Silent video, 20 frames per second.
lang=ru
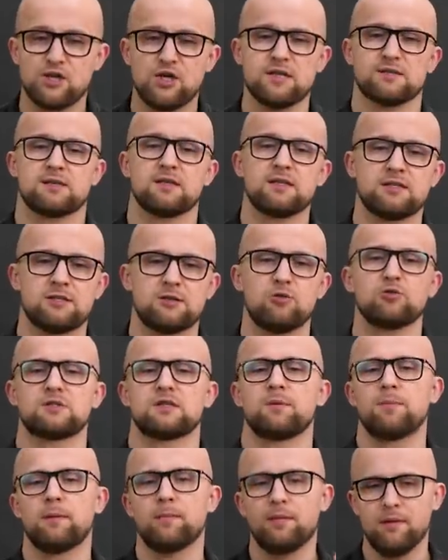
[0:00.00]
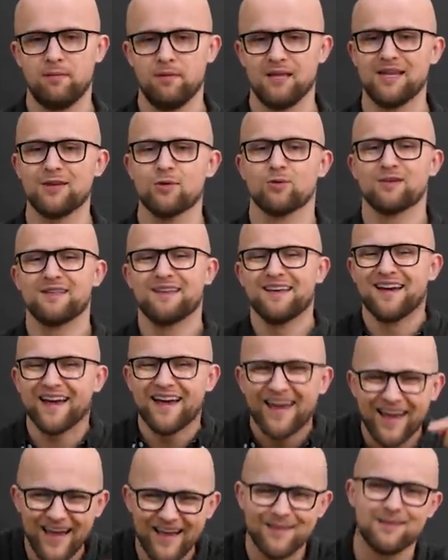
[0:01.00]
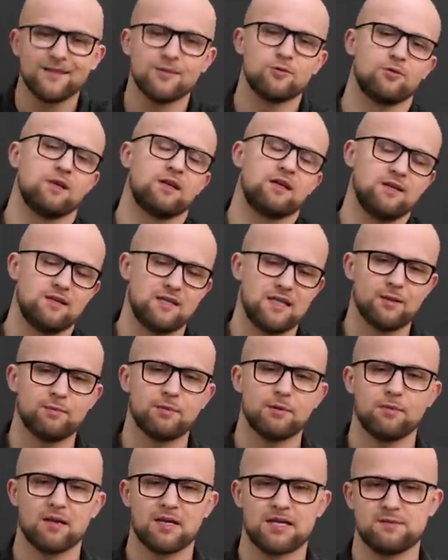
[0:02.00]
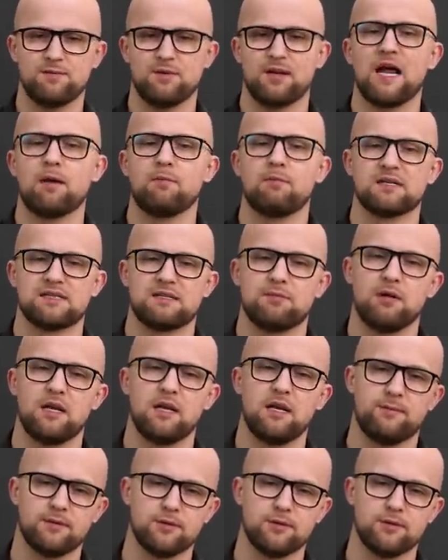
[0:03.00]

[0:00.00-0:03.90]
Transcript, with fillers: честная инструкция по применению, где эти и другие темы мы разбираем максимально